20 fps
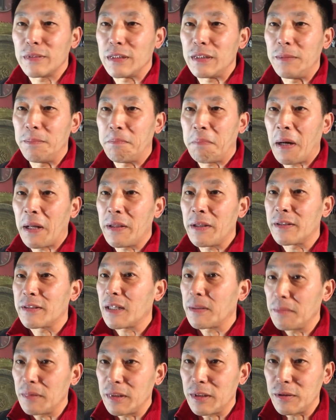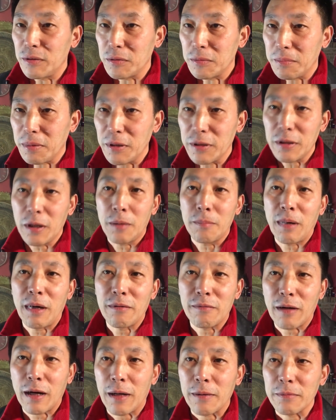一般的咱们这种烹调
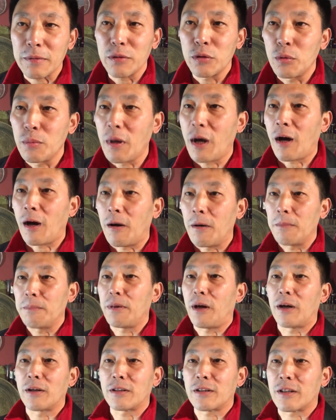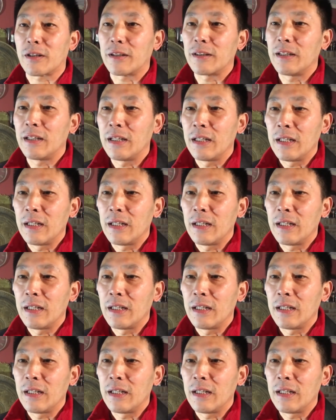办法弄不好不好吃。